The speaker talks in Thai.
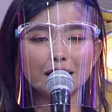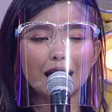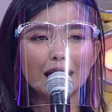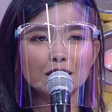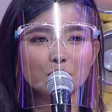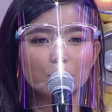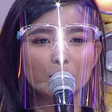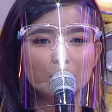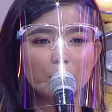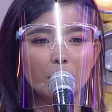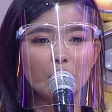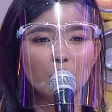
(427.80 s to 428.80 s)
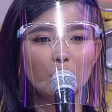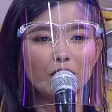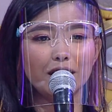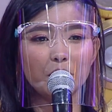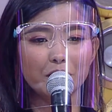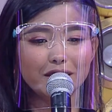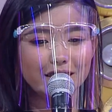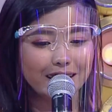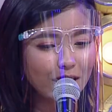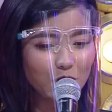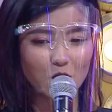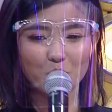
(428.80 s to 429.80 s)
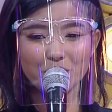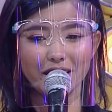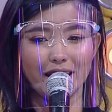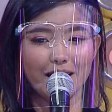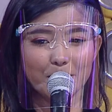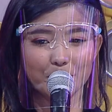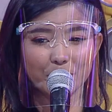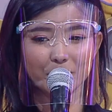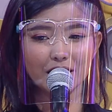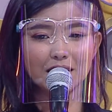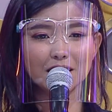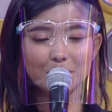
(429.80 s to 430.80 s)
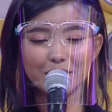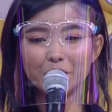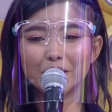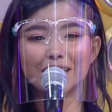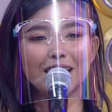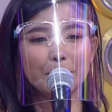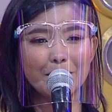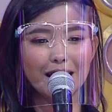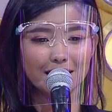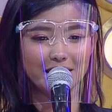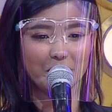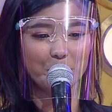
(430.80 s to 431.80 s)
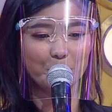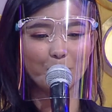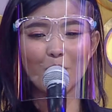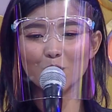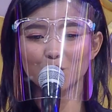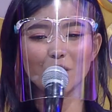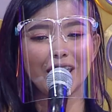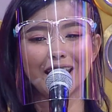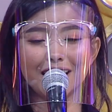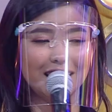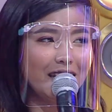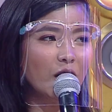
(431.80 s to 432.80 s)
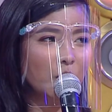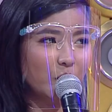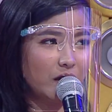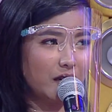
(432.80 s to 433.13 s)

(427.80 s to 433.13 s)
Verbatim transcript: ถ้าสมมติวันใดวันหนึ่งที่เราล้มอย่างเงี้ย คือไม่ต้องคิดอะไรมากเลย มองตัวเองอย่างเดียว